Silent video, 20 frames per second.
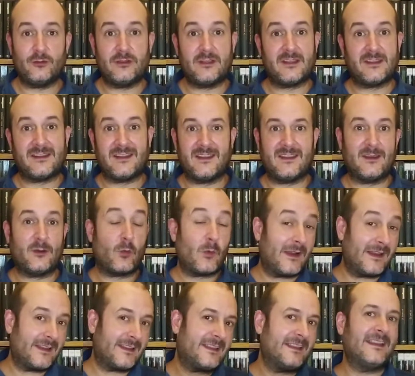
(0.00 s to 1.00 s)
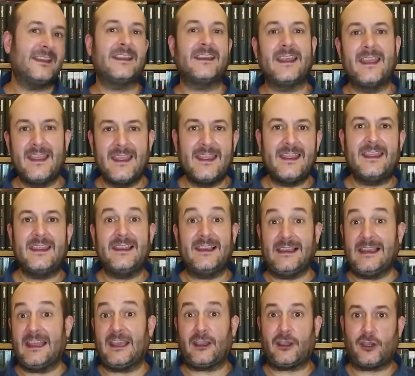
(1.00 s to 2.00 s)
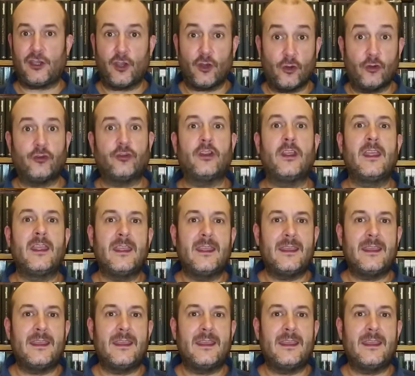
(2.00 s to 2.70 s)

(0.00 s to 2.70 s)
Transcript: ya sea de cualquier legión